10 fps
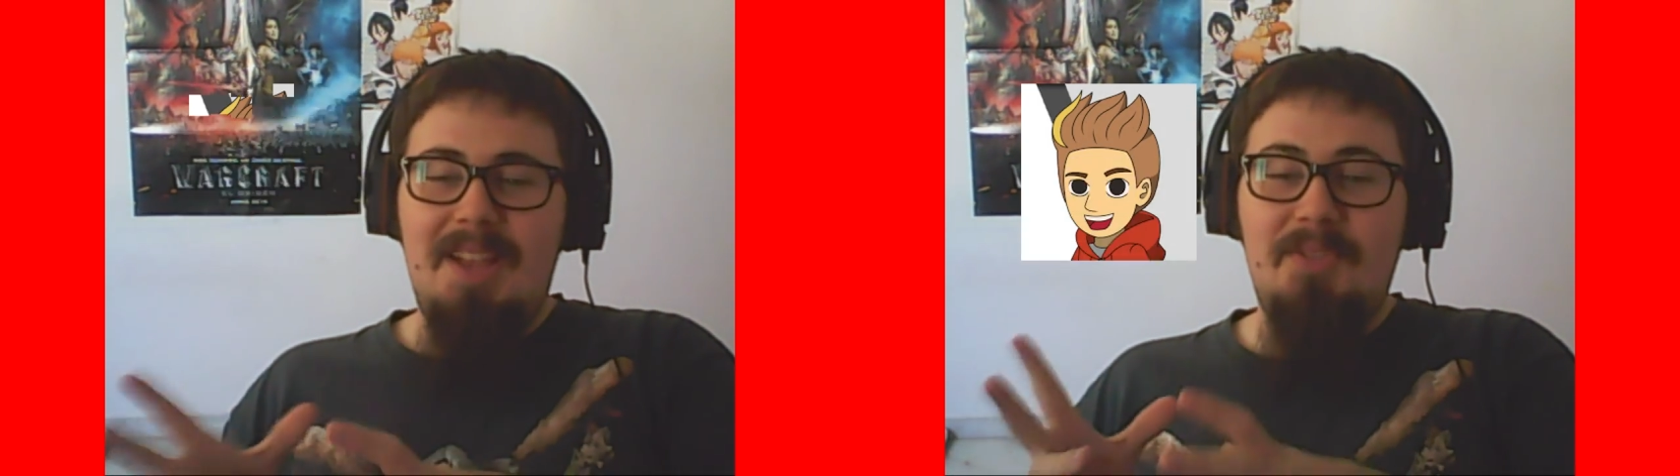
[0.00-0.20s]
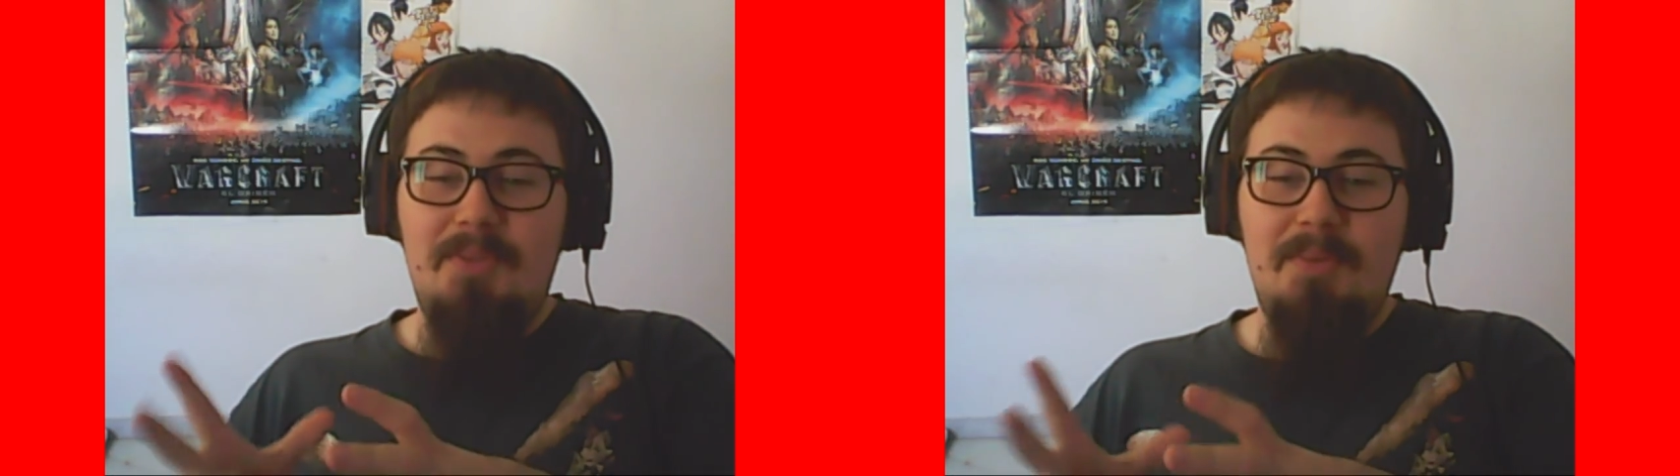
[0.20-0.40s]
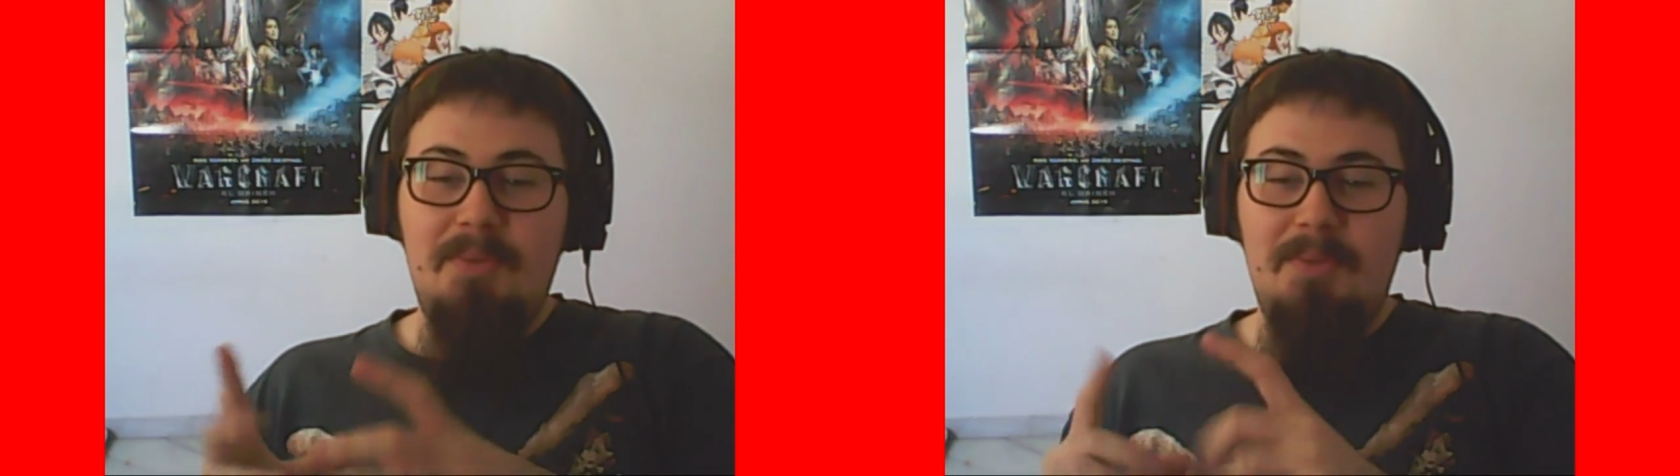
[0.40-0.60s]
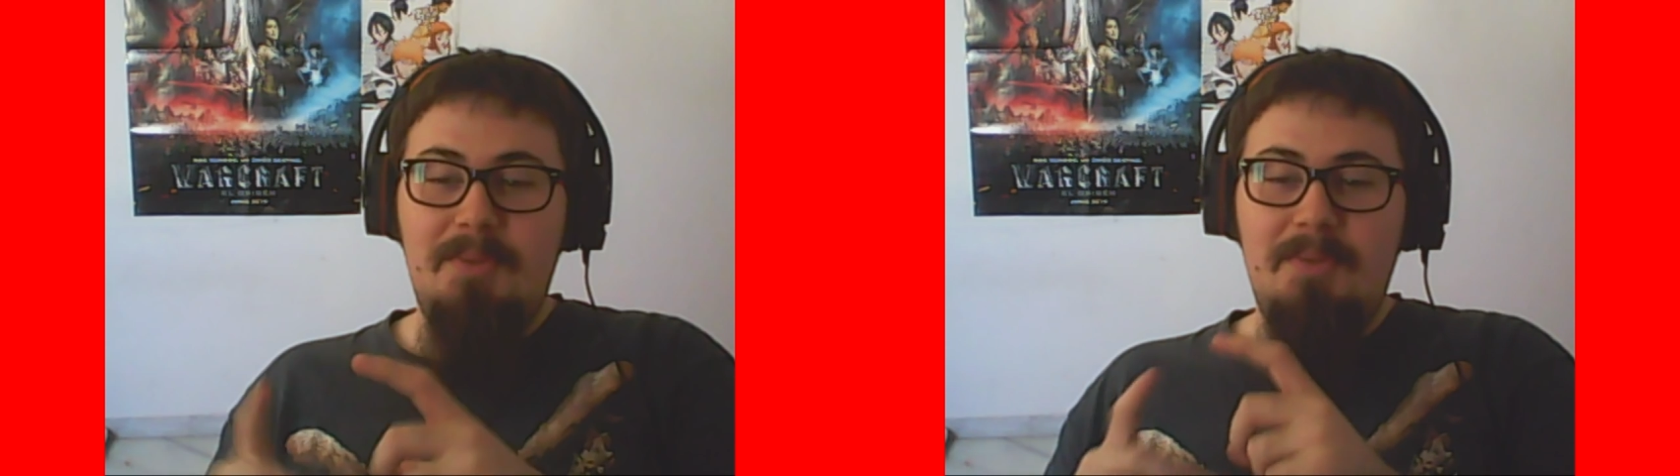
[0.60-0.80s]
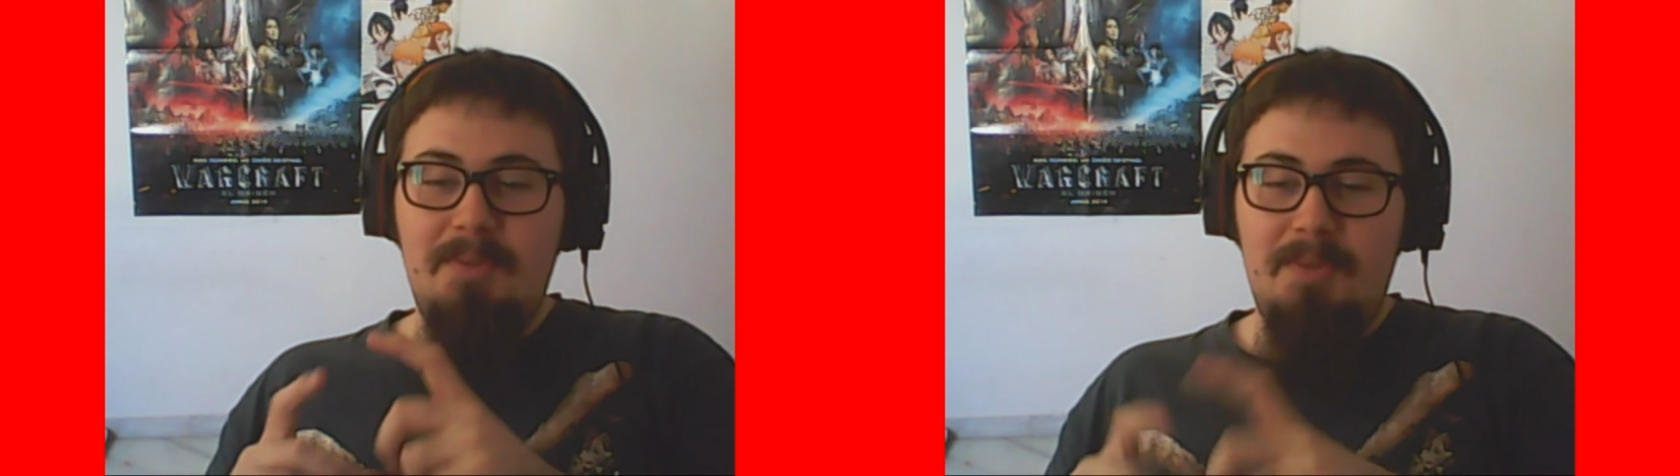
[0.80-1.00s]

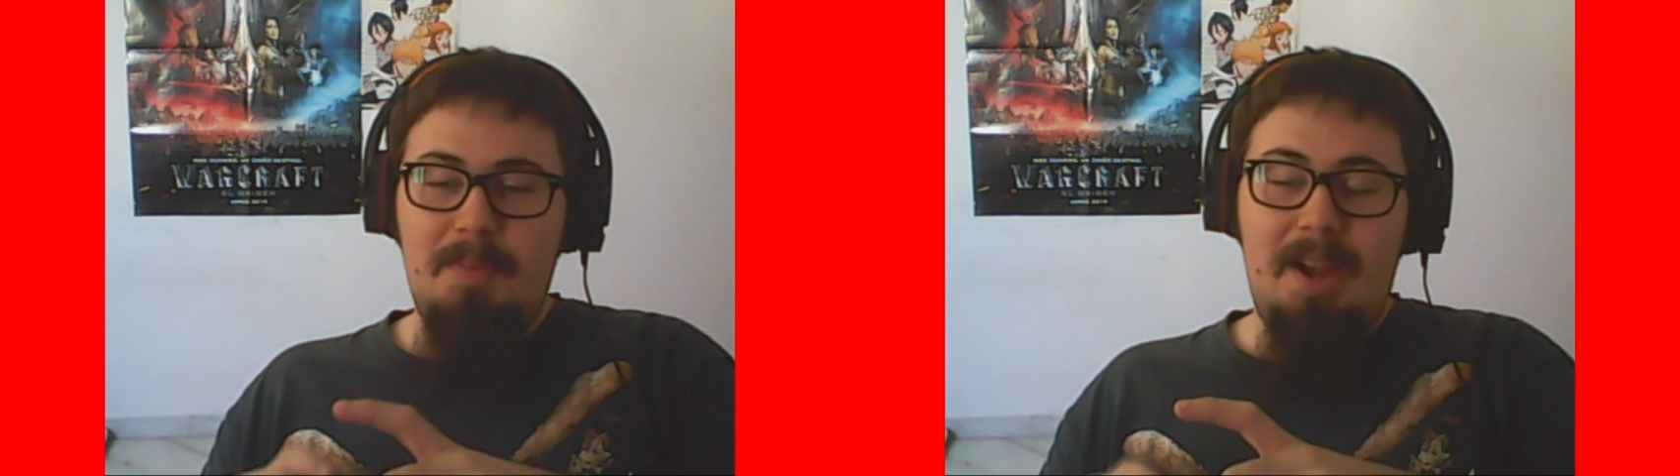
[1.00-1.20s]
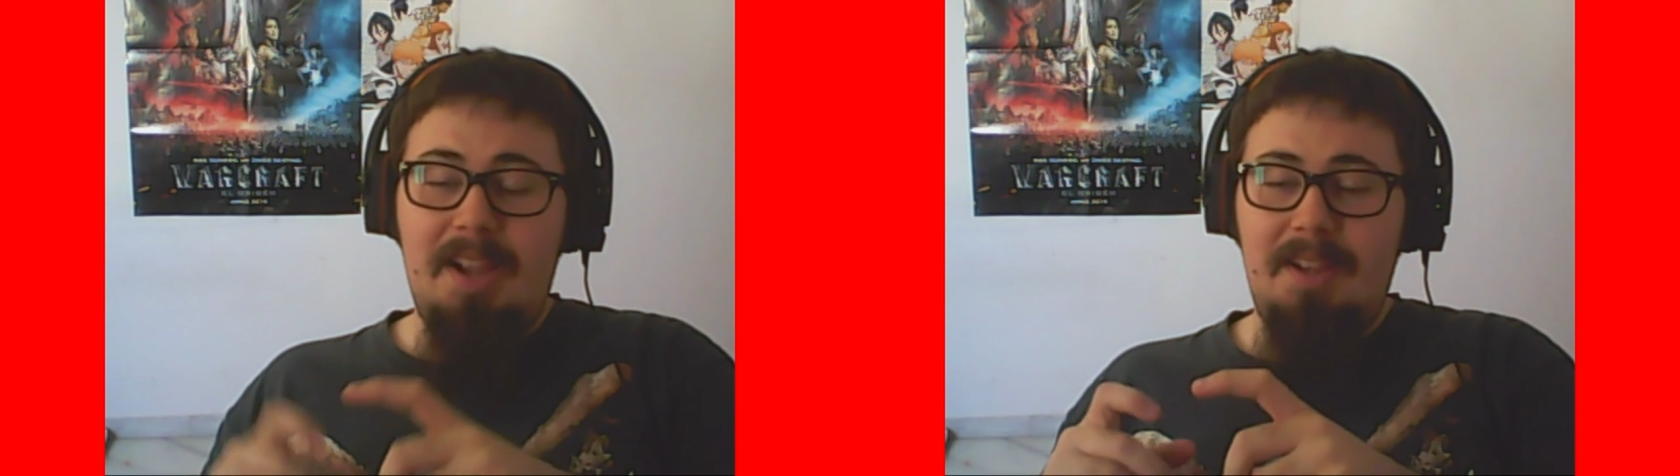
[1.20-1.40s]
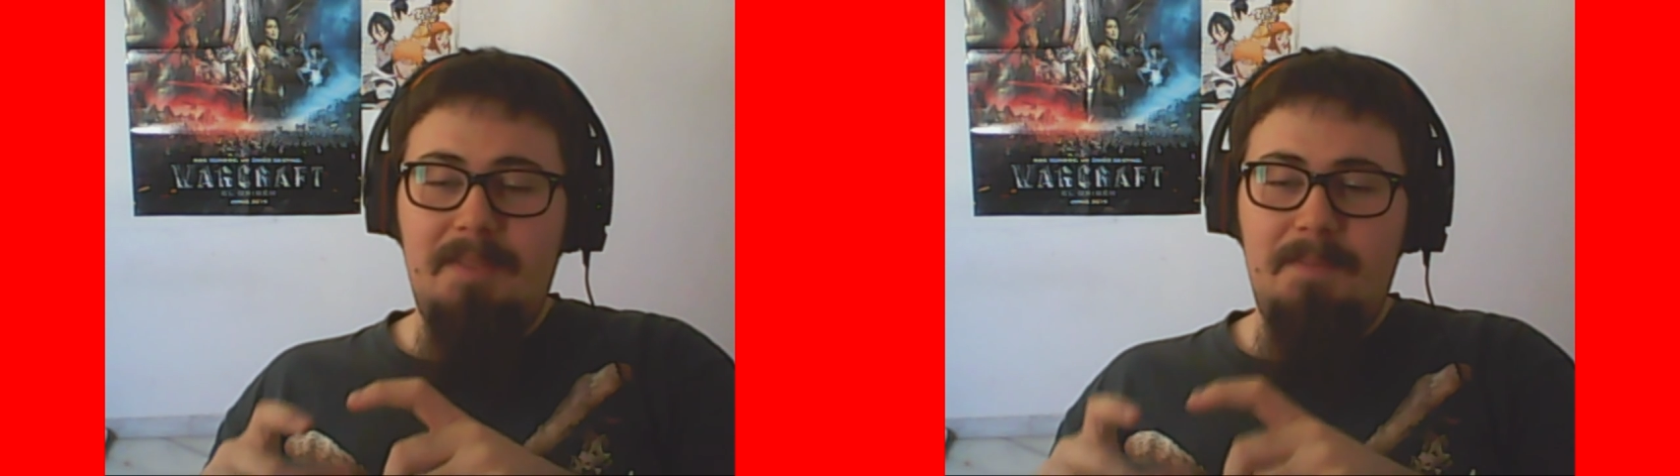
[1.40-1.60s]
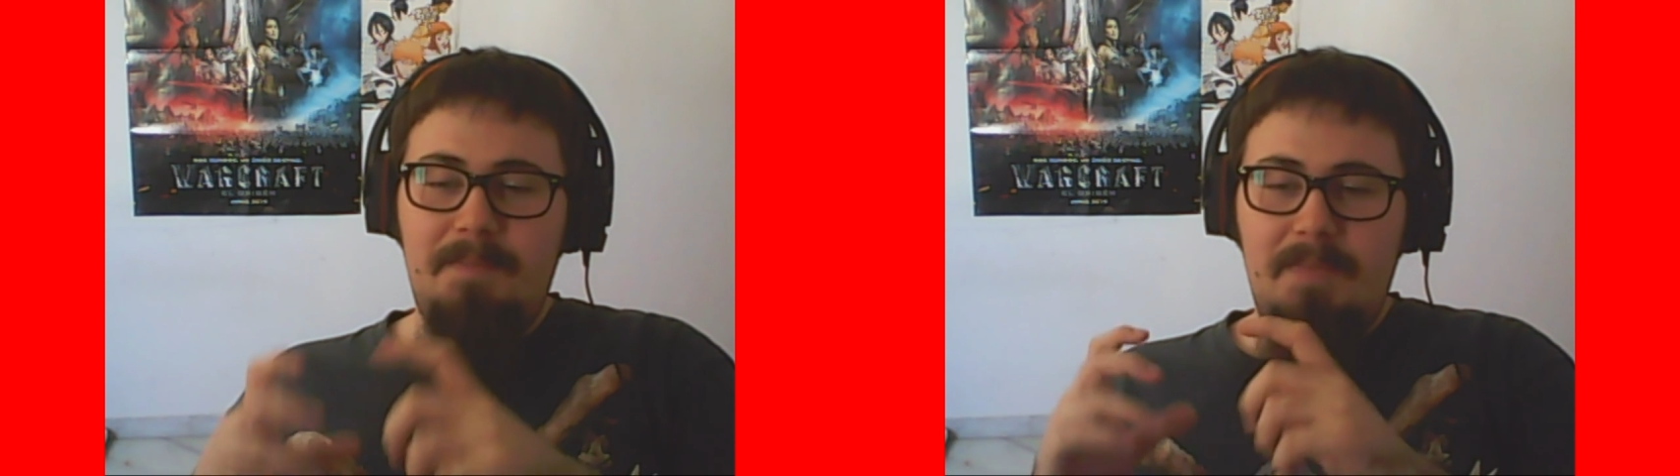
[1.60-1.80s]
su imagen,